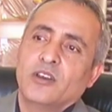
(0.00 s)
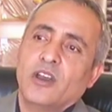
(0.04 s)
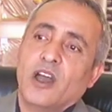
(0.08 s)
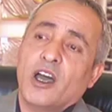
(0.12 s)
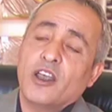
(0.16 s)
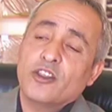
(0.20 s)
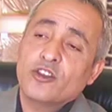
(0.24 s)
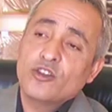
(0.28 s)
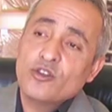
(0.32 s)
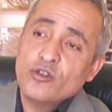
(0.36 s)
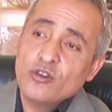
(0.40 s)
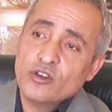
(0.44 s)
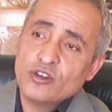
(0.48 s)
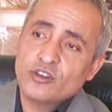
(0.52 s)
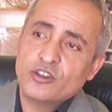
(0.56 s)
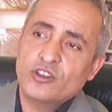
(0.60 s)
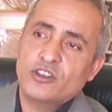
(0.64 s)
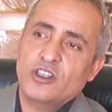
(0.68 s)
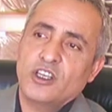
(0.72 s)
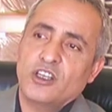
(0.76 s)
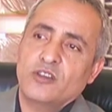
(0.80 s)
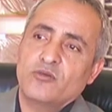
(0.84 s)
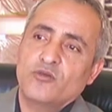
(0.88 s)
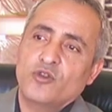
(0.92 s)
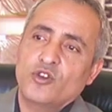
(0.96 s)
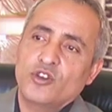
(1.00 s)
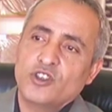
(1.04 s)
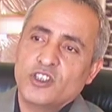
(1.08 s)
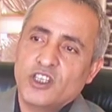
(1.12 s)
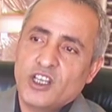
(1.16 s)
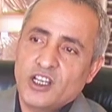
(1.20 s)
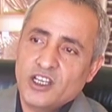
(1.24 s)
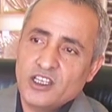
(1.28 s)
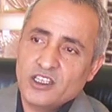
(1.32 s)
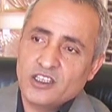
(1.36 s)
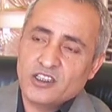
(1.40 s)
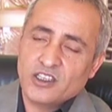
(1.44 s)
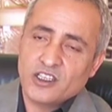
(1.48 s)
antioksidan bir
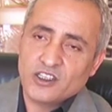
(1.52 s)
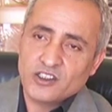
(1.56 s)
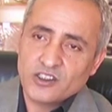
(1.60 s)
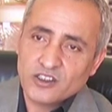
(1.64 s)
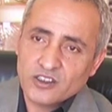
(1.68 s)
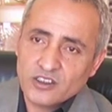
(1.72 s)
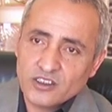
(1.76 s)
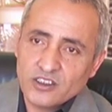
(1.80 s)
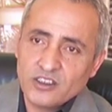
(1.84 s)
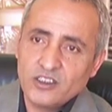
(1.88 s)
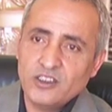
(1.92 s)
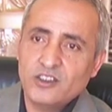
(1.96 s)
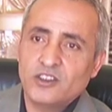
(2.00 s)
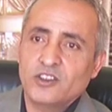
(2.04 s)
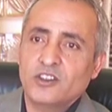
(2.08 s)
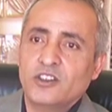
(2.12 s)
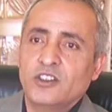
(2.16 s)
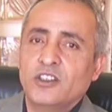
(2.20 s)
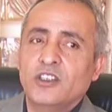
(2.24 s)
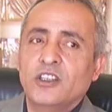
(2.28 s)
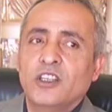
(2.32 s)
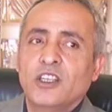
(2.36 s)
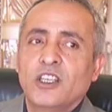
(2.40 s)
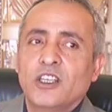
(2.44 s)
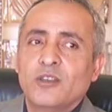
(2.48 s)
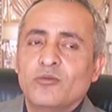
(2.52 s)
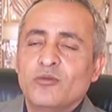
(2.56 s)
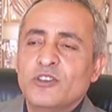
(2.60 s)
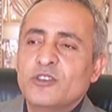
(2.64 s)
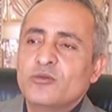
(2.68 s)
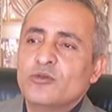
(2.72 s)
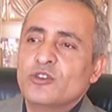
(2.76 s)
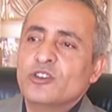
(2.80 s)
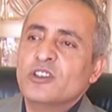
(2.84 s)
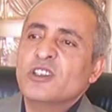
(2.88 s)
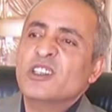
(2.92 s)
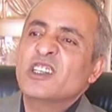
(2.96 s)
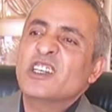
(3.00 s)
özelliği taşıdığı için
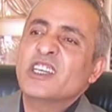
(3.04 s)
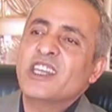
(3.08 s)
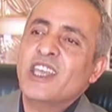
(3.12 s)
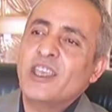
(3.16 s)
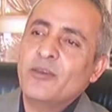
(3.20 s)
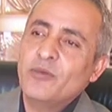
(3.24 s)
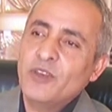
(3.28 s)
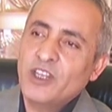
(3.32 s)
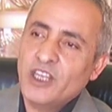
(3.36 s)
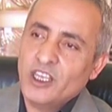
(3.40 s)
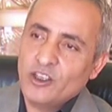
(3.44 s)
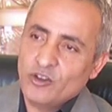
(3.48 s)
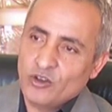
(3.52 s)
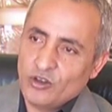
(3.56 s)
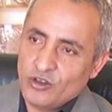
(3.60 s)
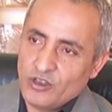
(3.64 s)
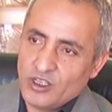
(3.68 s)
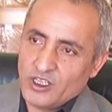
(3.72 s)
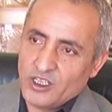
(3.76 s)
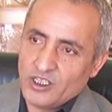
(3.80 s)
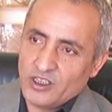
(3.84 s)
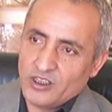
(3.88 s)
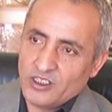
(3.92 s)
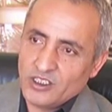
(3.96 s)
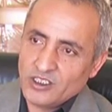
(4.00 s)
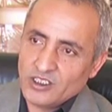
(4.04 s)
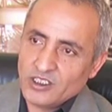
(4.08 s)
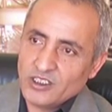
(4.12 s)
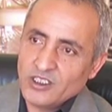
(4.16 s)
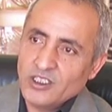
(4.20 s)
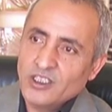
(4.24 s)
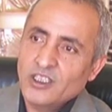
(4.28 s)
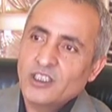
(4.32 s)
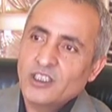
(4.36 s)
biz bunun kremine yönlendik.